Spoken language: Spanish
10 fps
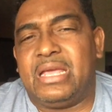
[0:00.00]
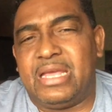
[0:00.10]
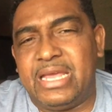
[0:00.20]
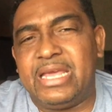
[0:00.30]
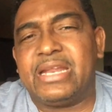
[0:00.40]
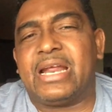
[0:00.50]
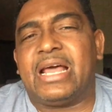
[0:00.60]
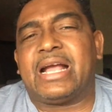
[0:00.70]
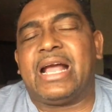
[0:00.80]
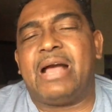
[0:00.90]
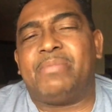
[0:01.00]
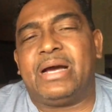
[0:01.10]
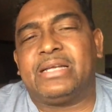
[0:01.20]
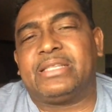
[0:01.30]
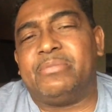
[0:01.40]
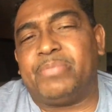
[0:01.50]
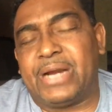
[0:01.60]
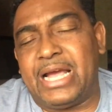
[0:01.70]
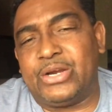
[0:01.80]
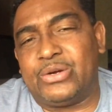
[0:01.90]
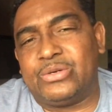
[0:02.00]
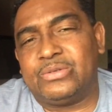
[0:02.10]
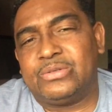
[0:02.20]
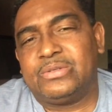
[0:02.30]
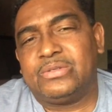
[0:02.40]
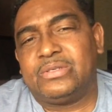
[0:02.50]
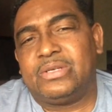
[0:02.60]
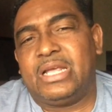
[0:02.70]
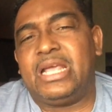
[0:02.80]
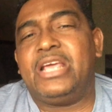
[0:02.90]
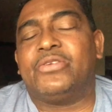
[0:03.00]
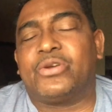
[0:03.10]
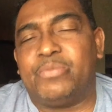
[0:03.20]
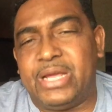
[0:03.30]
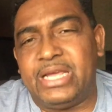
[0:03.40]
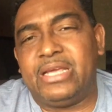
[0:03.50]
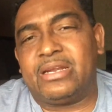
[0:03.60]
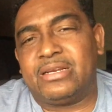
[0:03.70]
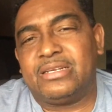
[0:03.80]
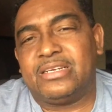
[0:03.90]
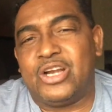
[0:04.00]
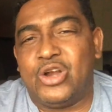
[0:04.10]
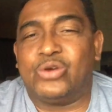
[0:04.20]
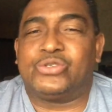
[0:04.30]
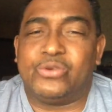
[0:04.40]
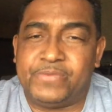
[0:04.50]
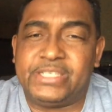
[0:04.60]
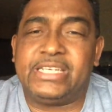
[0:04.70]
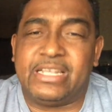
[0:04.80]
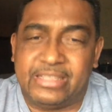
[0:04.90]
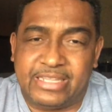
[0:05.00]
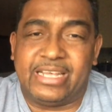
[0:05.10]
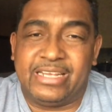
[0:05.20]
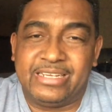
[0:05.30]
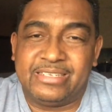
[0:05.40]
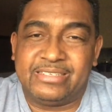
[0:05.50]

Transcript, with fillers: Ir a la cama temprano y dormir lo suficiente.